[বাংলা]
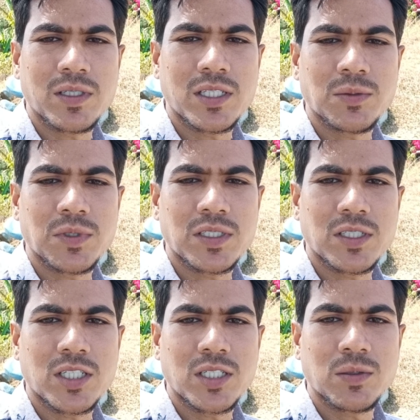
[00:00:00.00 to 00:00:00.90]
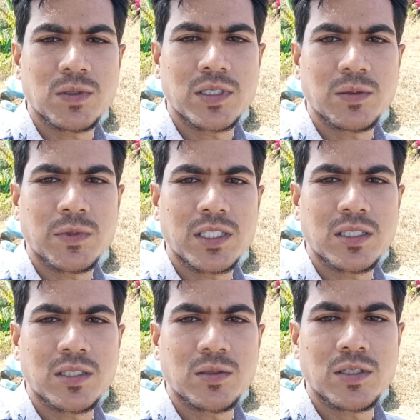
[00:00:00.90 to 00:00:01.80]
আমি চেষ্টা করব পুনরায় আবার ভিডিও
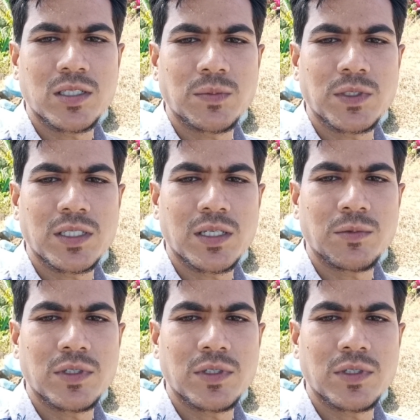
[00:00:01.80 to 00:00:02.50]
তৈরি করার জন্য